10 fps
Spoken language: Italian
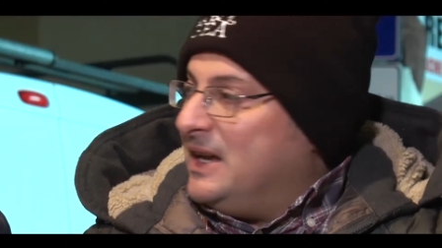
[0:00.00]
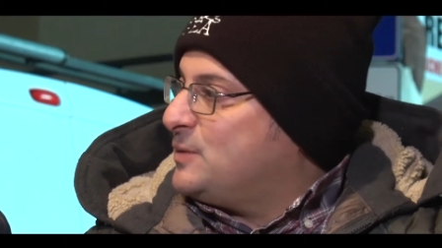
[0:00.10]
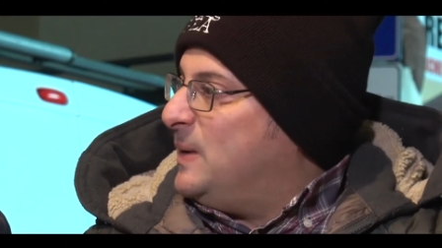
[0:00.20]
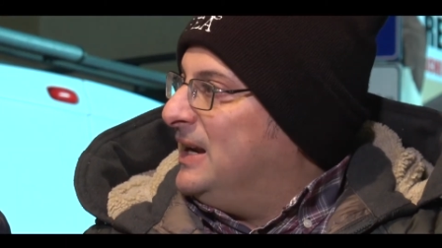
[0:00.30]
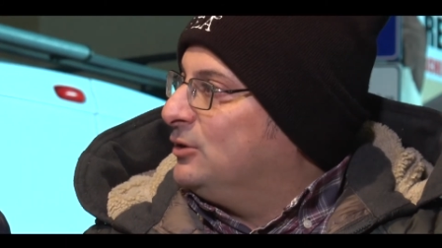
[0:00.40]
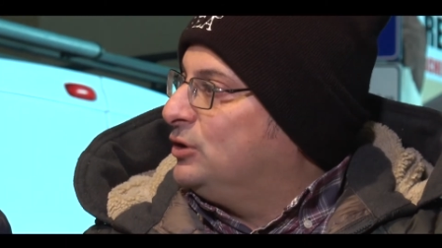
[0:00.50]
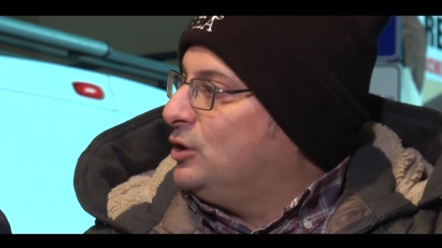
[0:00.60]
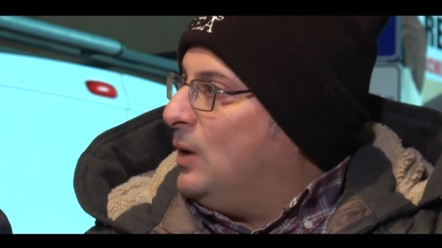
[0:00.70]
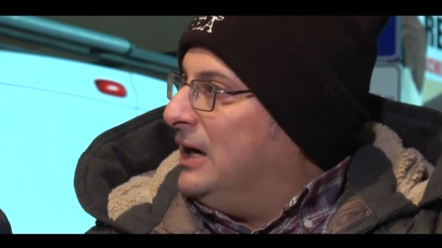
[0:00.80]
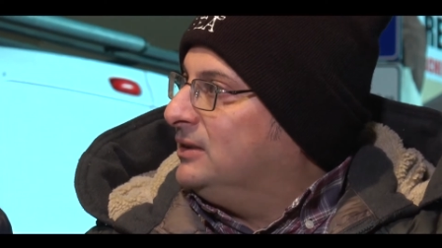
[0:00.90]
a spalla tutti
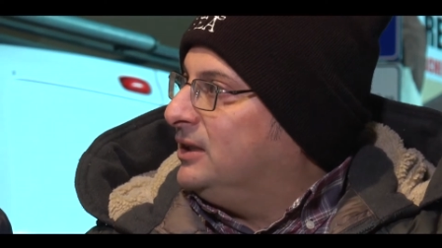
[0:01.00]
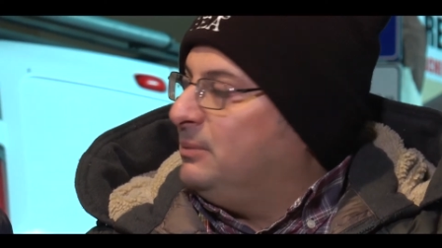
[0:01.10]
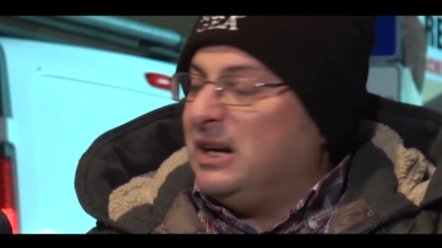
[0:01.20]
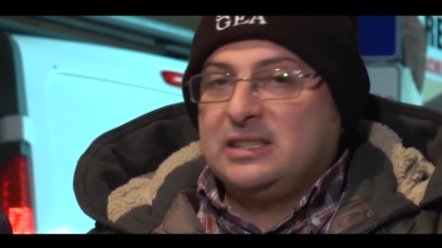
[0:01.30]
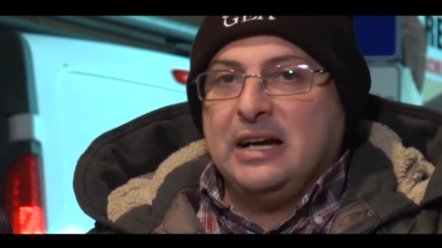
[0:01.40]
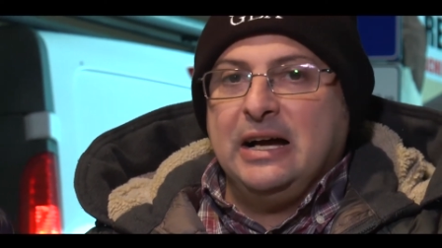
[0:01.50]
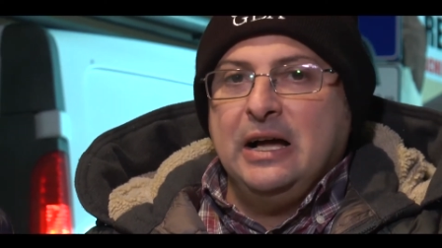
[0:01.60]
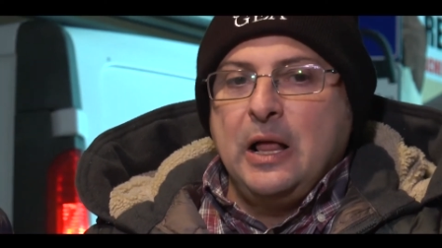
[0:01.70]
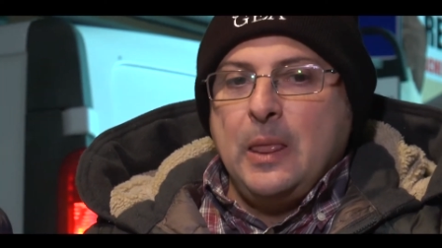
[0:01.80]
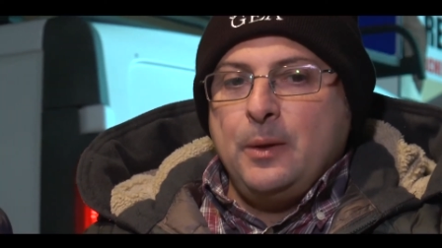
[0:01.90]
quanti, basta
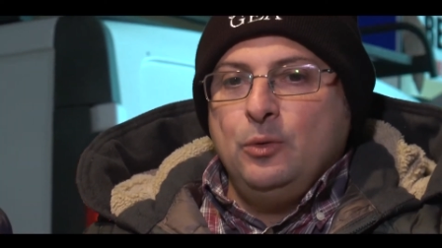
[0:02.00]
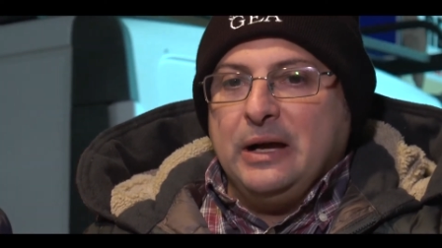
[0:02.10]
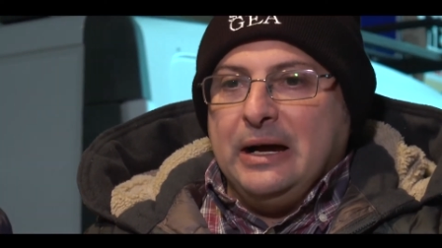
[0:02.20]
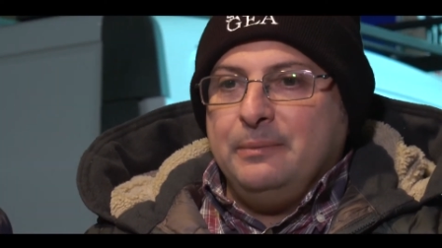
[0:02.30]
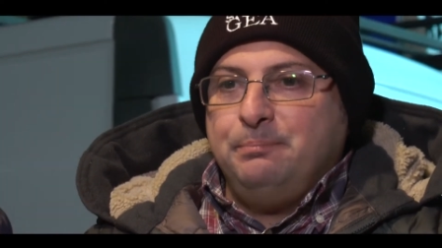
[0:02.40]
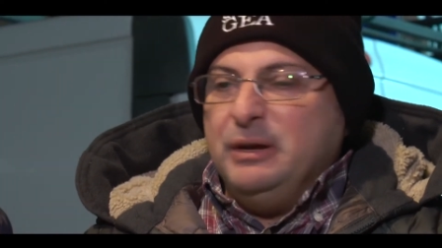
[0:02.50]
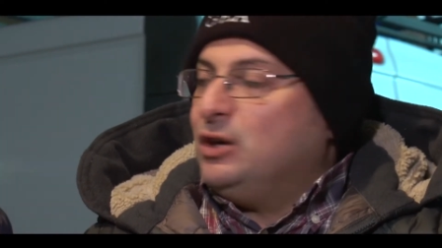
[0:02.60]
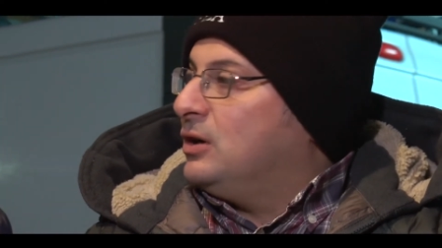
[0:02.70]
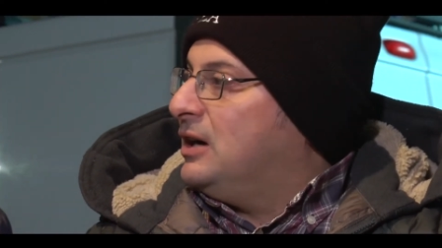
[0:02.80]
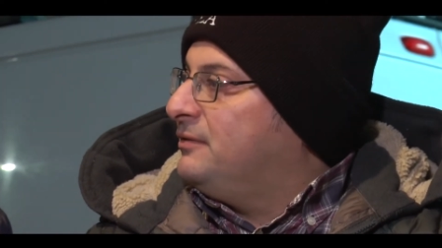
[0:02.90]
una
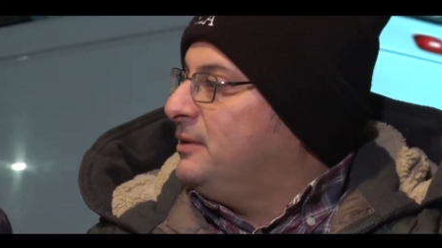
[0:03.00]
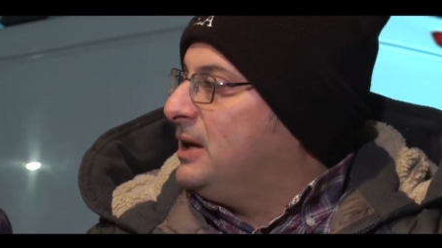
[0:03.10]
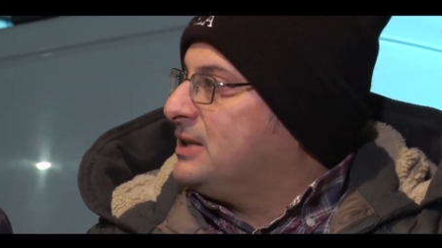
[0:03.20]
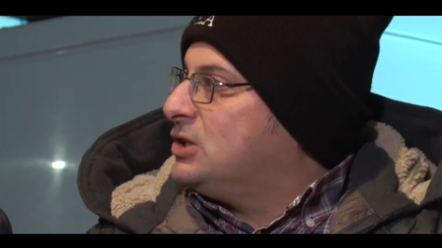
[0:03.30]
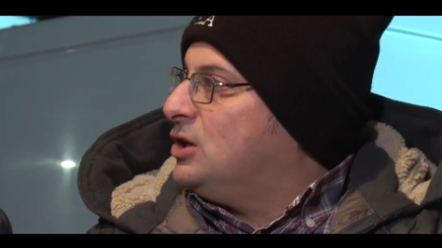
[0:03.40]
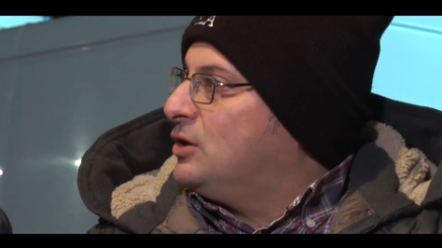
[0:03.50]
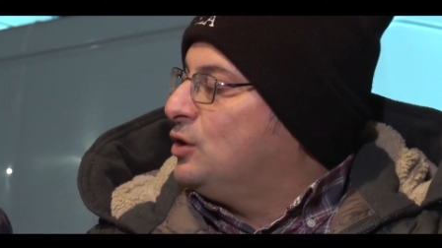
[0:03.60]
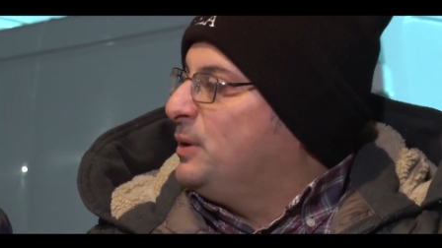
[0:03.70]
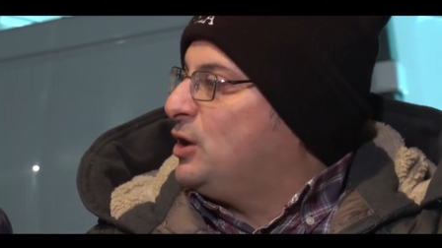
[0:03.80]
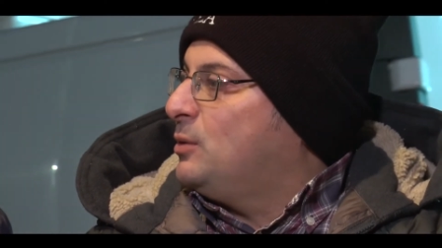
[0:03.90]
piccola vibrazione,
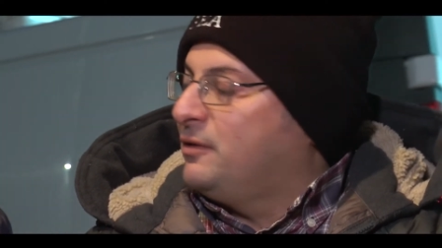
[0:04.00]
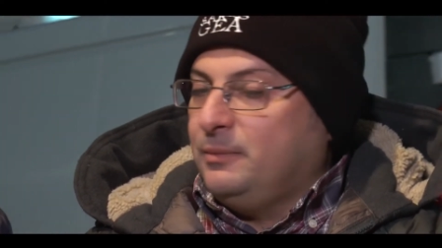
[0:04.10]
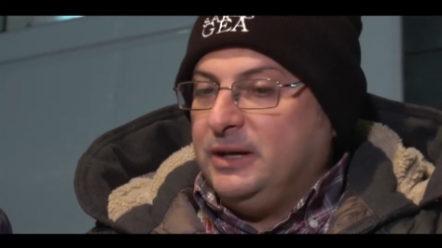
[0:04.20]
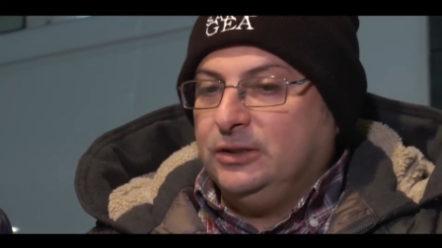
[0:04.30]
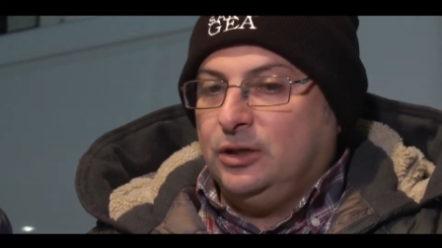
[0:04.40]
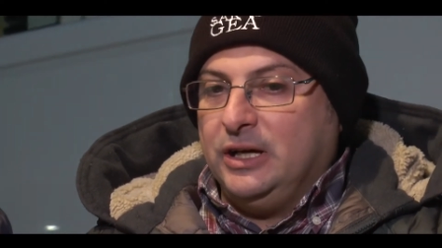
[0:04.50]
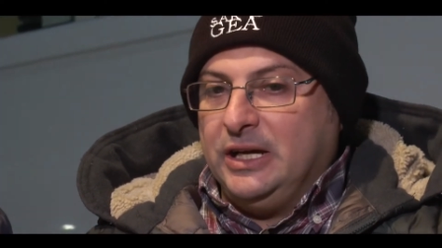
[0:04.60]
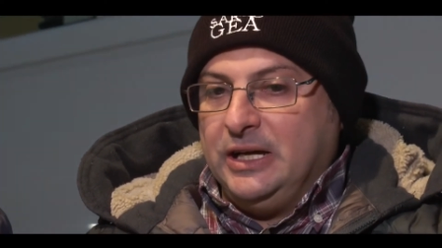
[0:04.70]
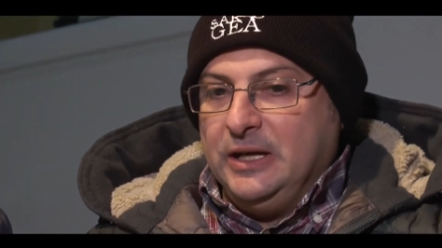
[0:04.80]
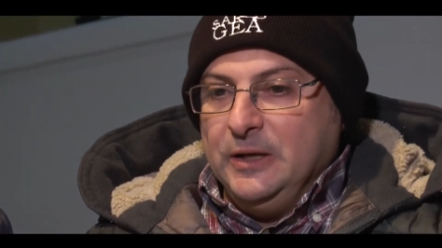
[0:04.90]
un piccolo movimento
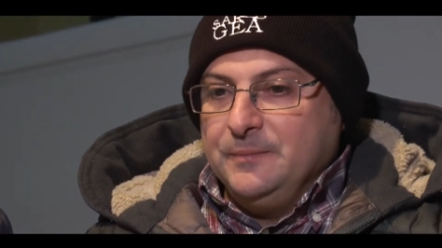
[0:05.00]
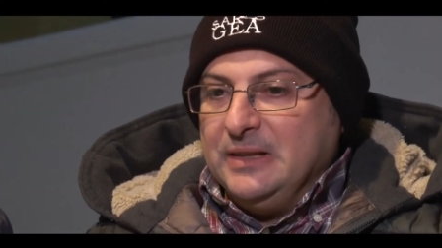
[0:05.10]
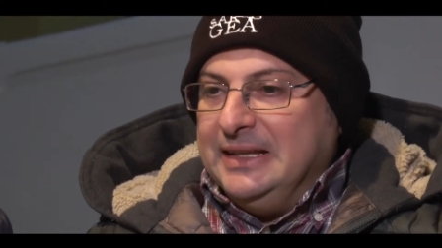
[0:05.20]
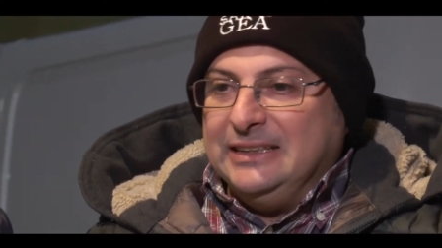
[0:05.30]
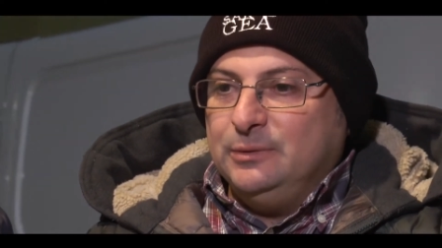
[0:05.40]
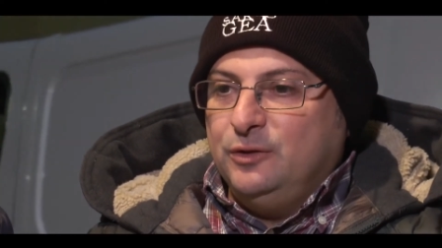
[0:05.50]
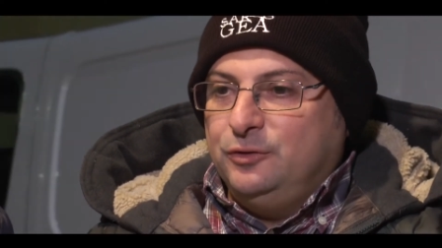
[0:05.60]
e l'attimo